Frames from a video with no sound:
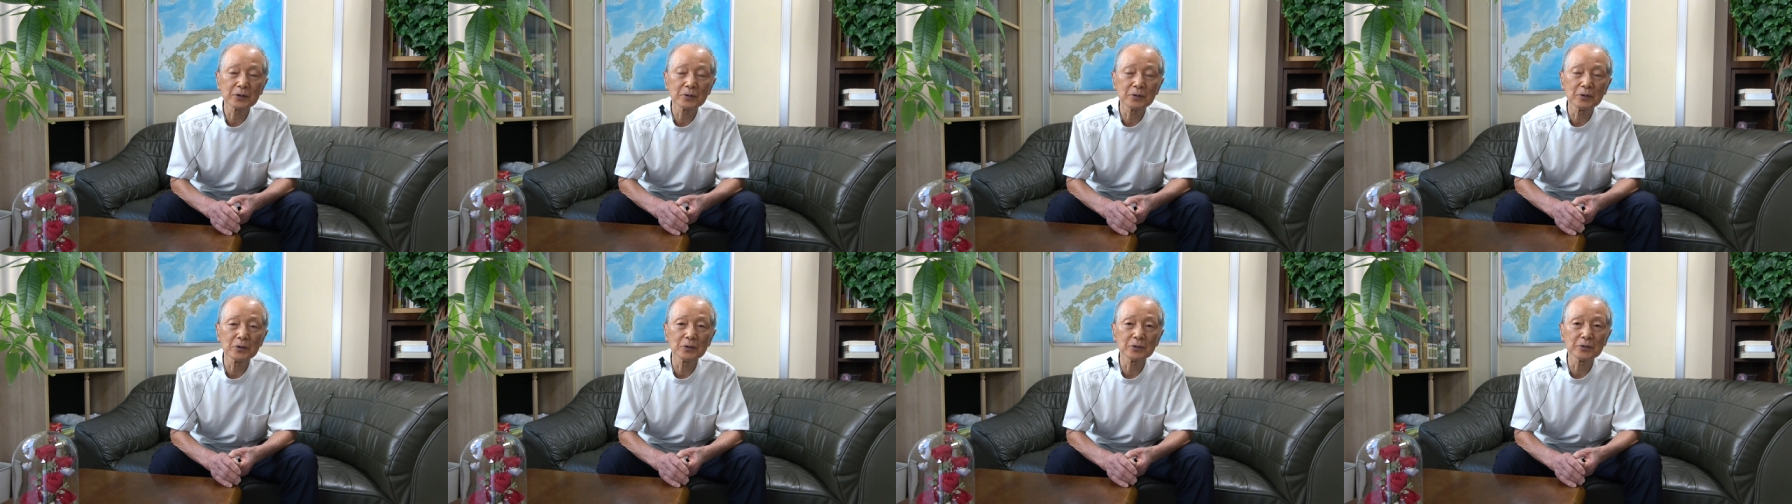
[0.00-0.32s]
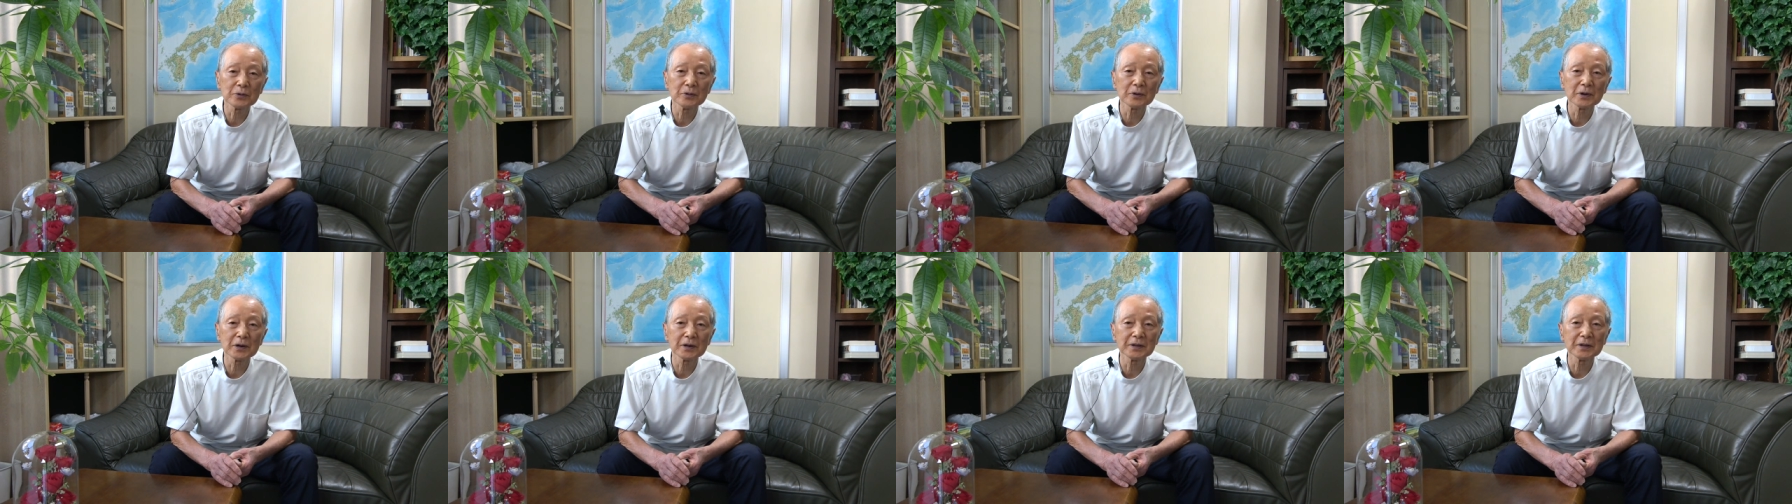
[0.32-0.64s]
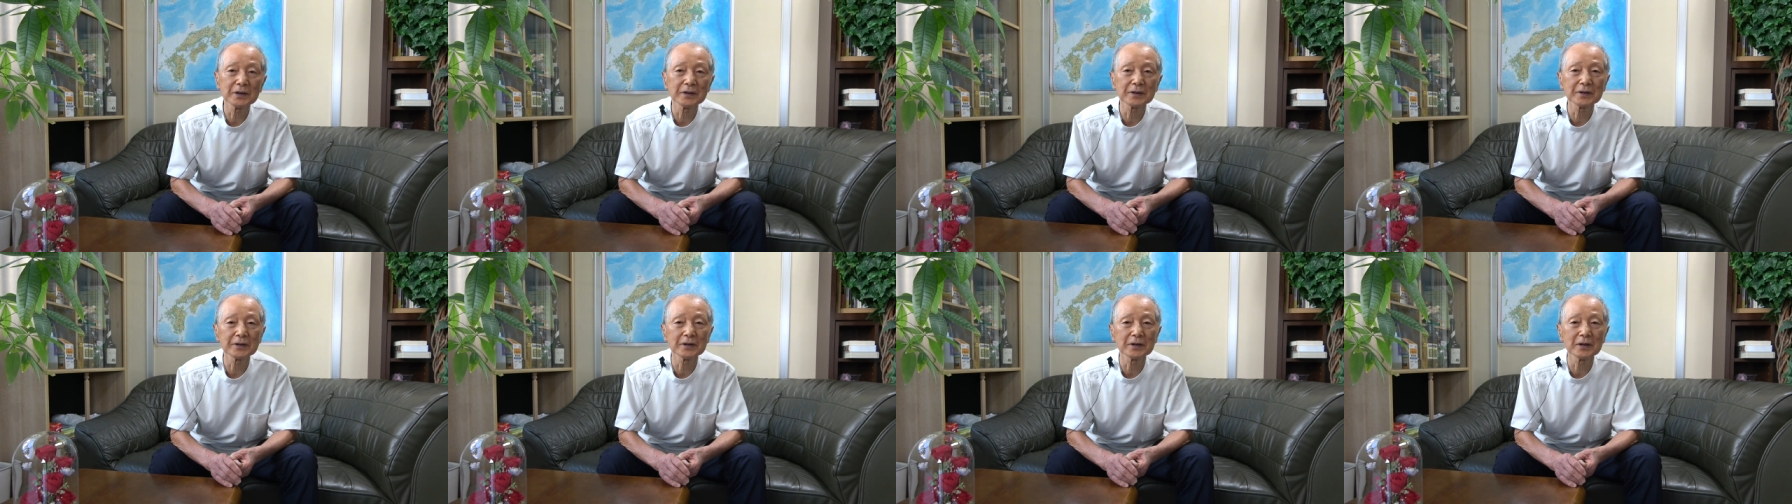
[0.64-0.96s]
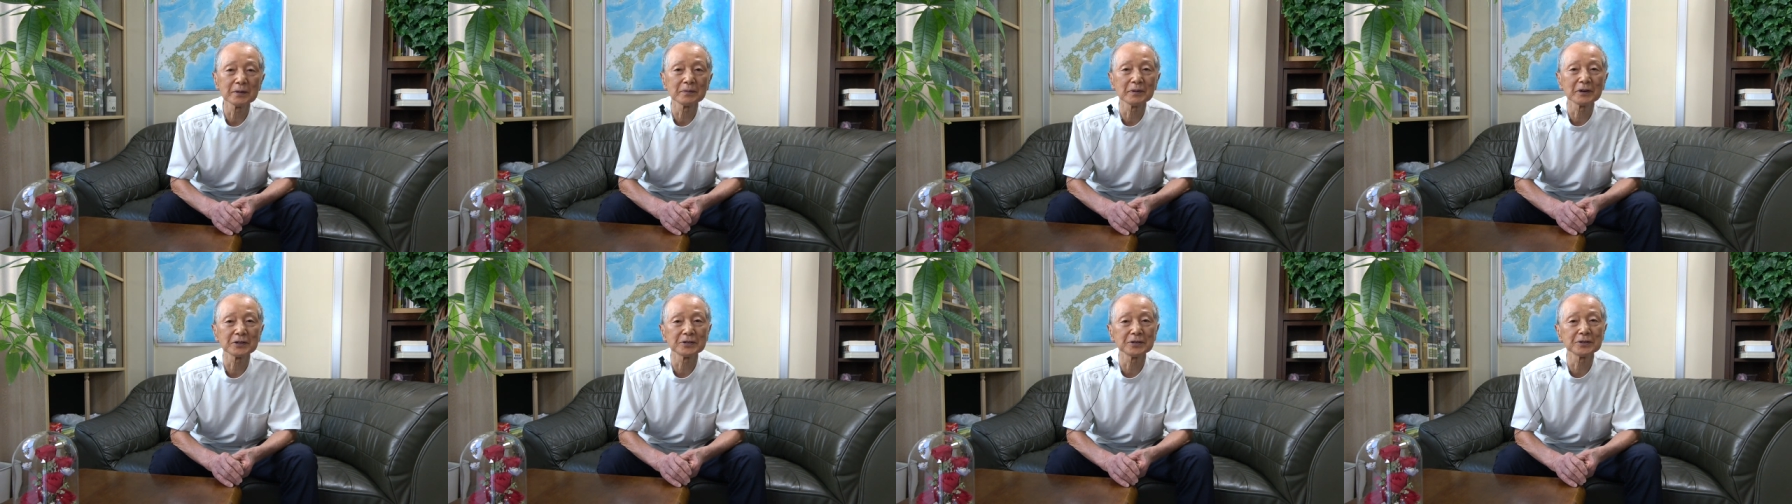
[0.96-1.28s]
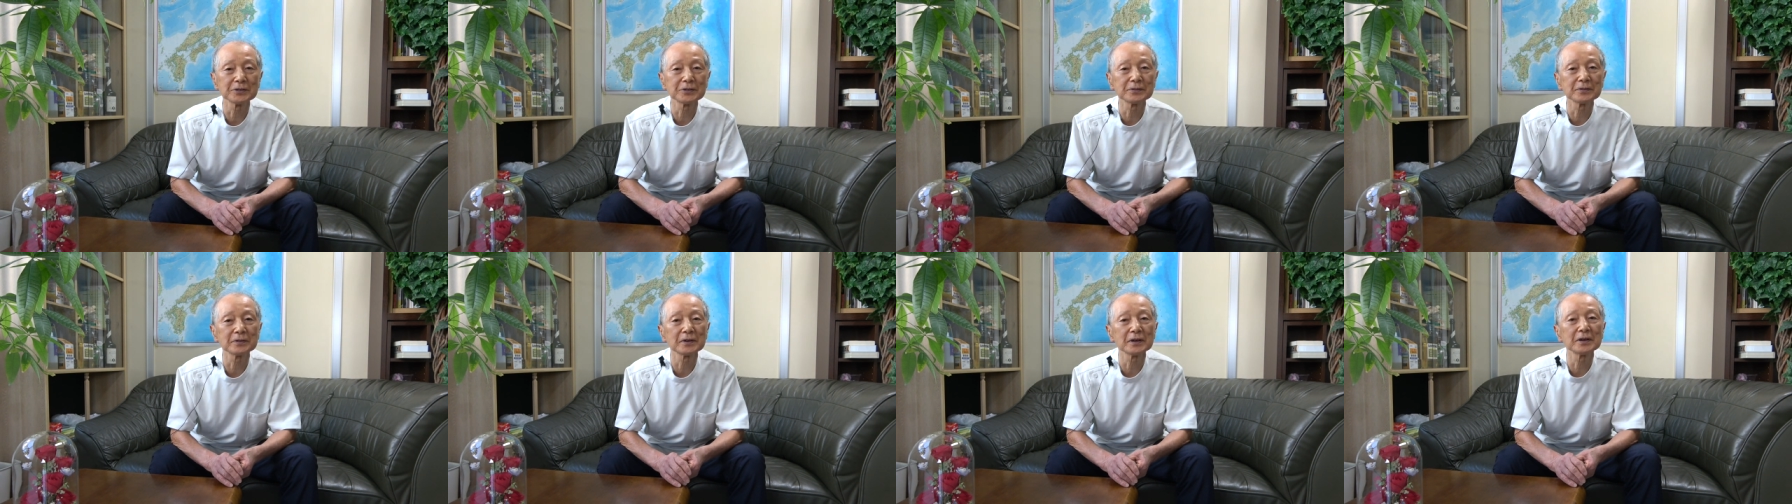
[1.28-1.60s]
行動がなければ
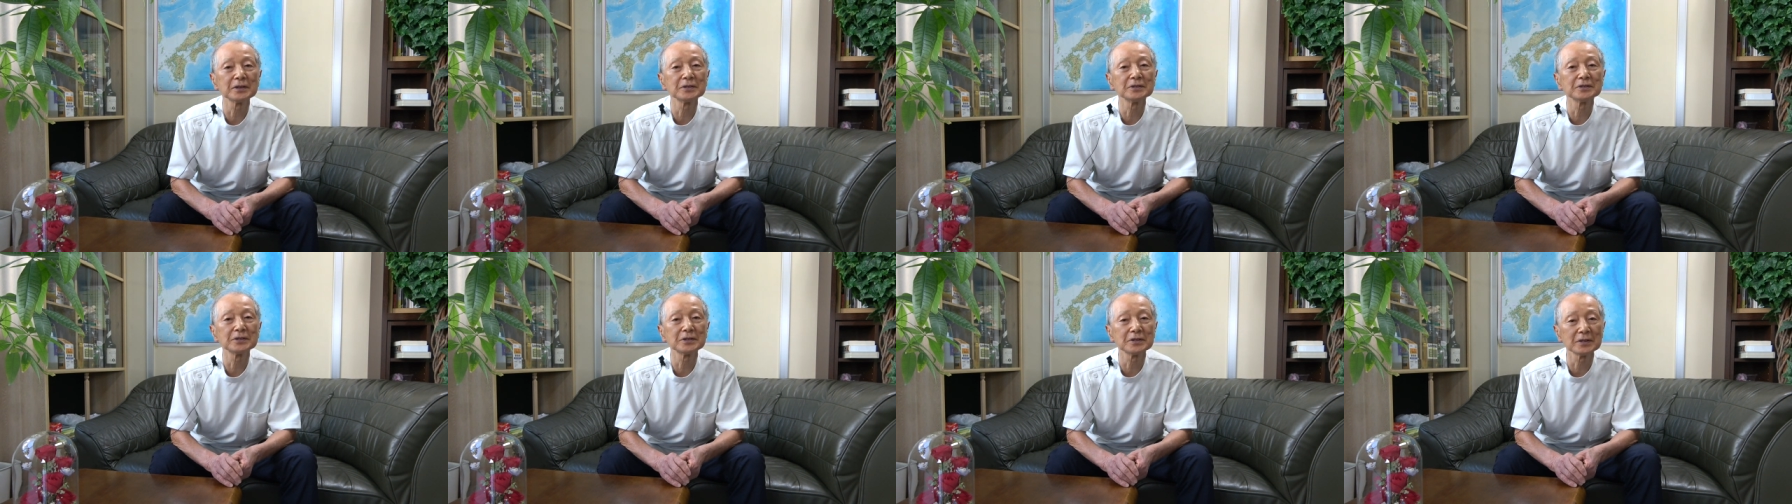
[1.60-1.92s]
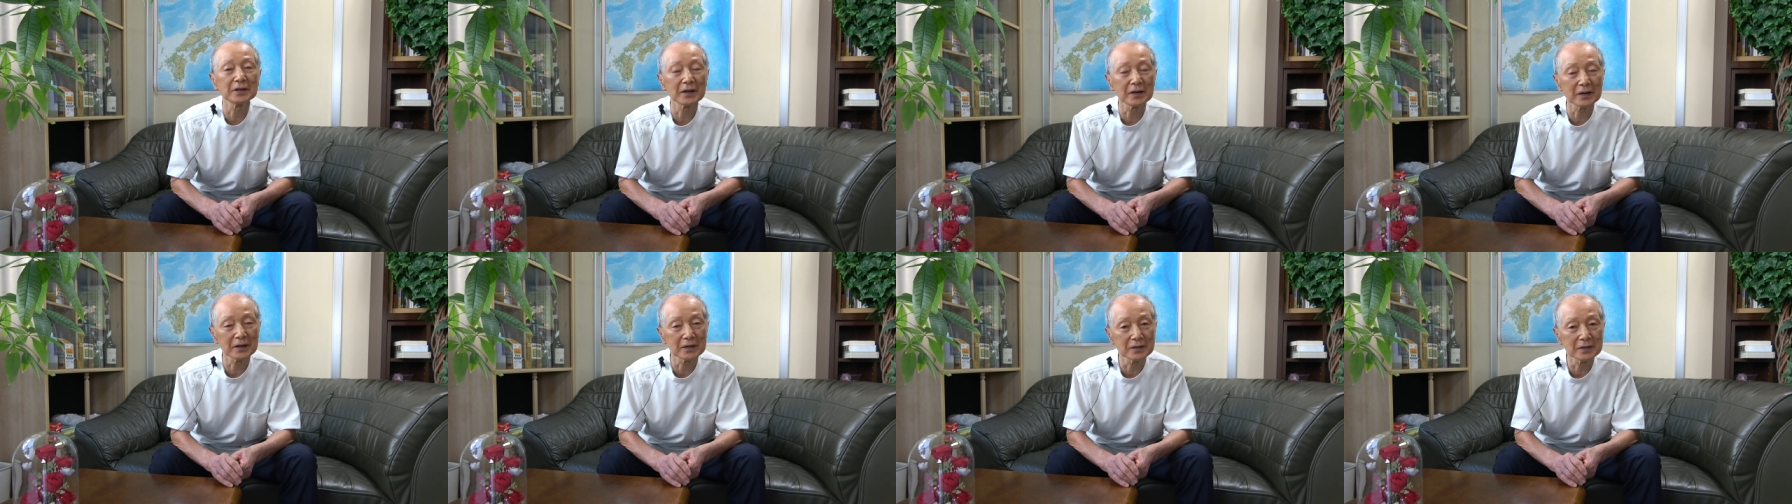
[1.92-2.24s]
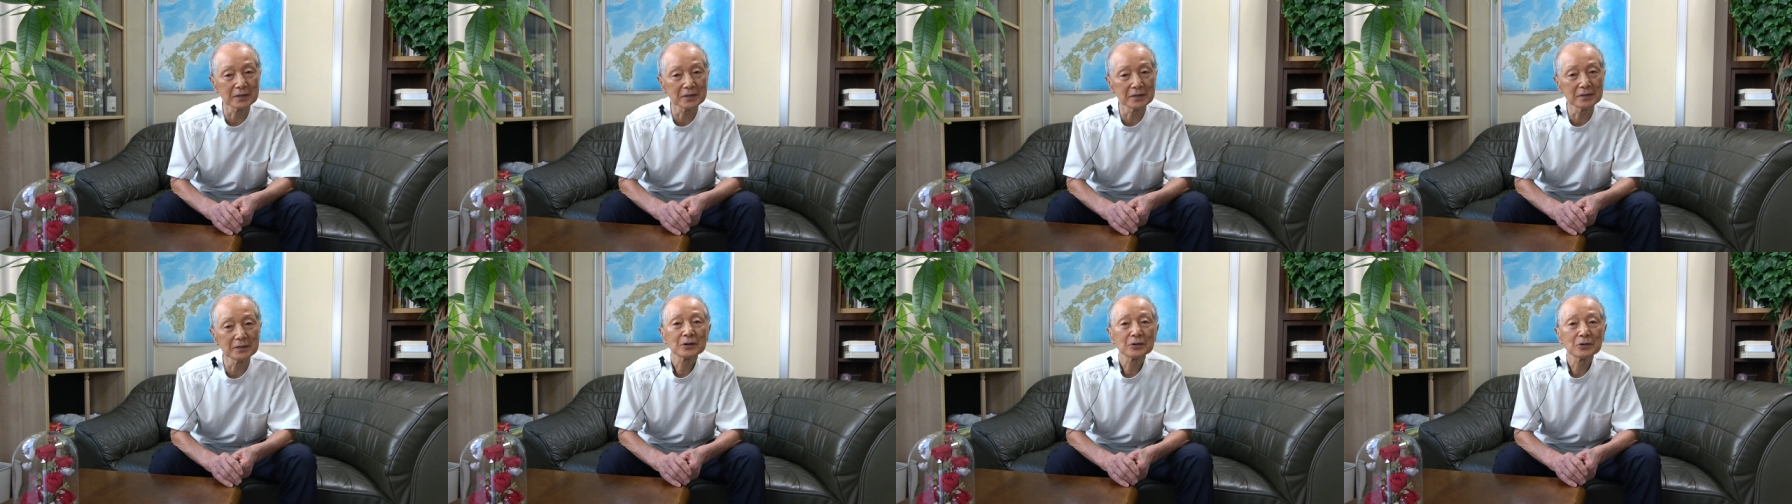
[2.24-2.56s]
実現しない